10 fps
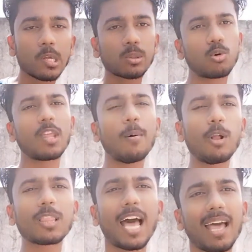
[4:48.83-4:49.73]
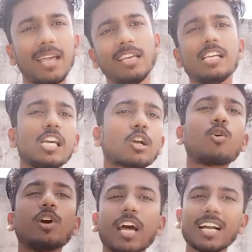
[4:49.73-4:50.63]
तोता बोलता है ये कोई
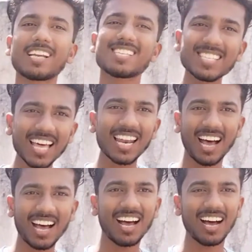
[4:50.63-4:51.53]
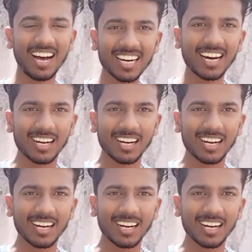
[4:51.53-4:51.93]
रंग है साला हरा